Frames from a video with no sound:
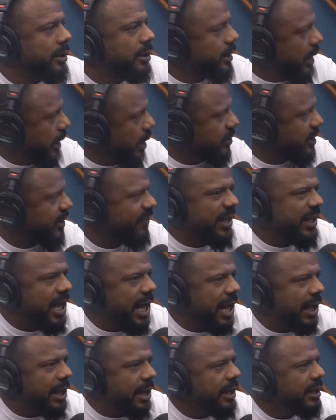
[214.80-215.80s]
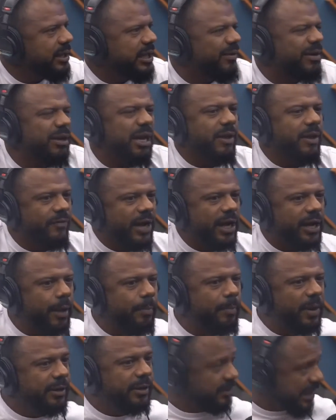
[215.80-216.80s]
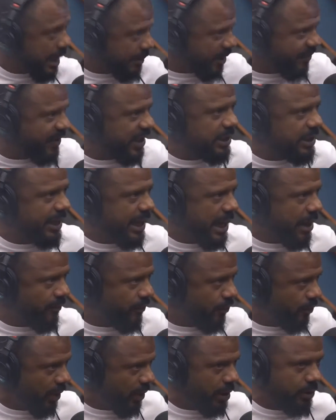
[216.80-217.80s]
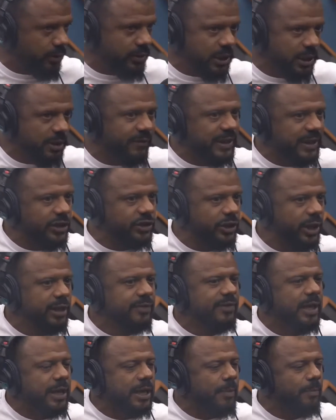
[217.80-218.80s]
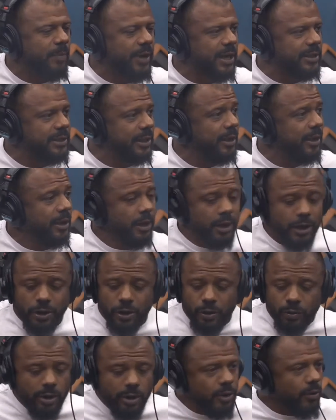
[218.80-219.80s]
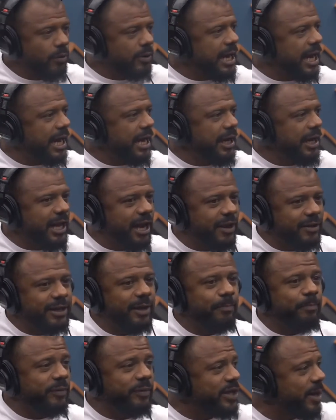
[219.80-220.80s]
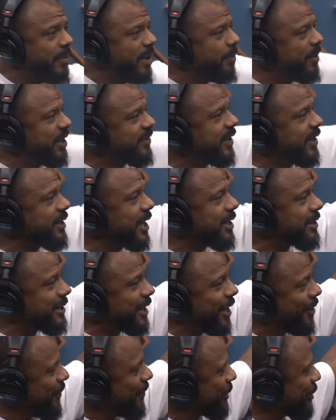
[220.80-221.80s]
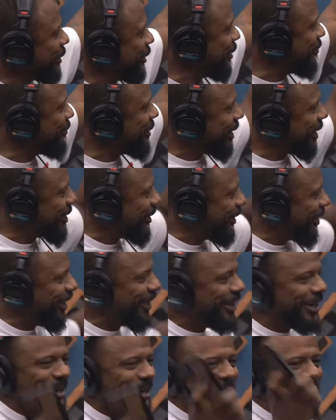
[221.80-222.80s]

Entendeu? Você vai dar uma cana, já cai, vai que a imprensa. Sabe que vai ligar o fulano, o ciclo vai ter ingerência? Vai que a imprensa. Quando o cara é ligar, você chama a imprensa, atenção, vem todo mundo aqui, ó.